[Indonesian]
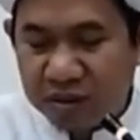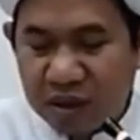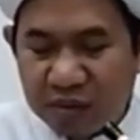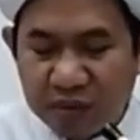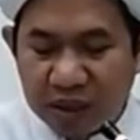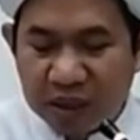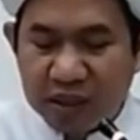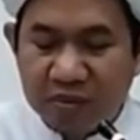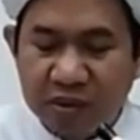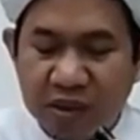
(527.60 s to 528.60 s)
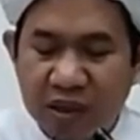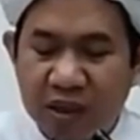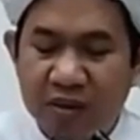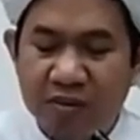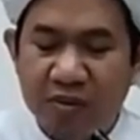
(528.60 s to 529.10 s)
Apalagi zaman
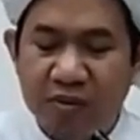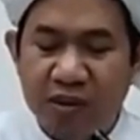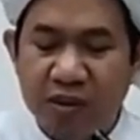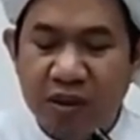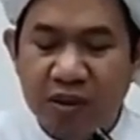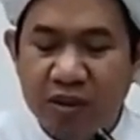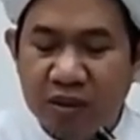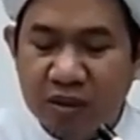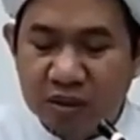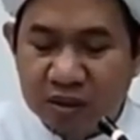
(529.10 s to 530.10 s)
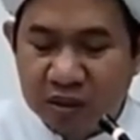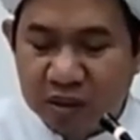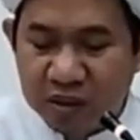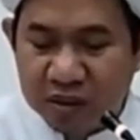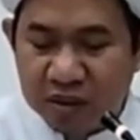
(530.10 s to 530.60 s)
sekarang. Masya Allah.
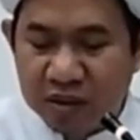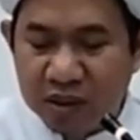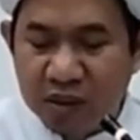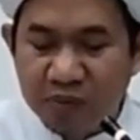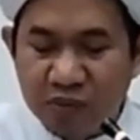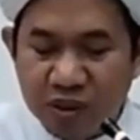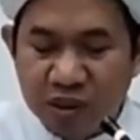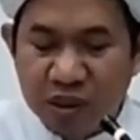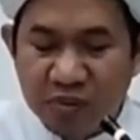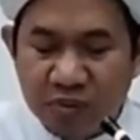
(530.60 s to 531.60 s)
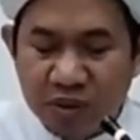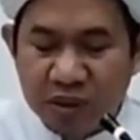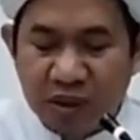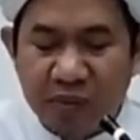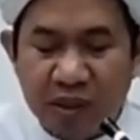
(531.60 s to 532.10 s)
Ya Allah. Dipuji, dipuji.
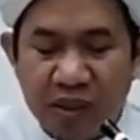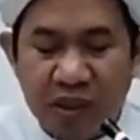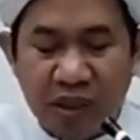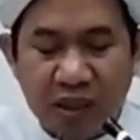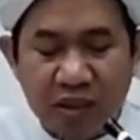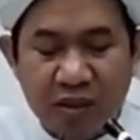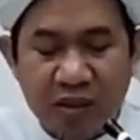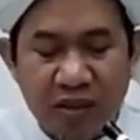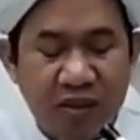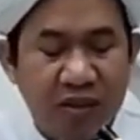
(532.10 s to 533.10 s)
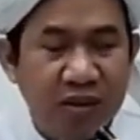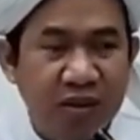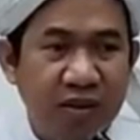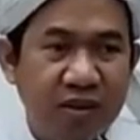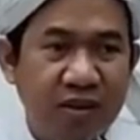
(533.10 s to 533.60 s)
Tapi kita lihat
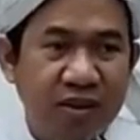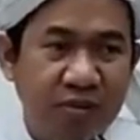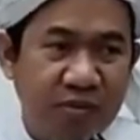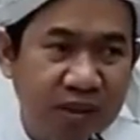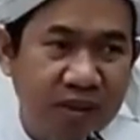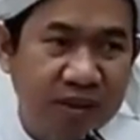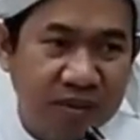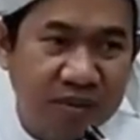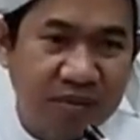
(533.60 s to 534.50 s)
seperti itu.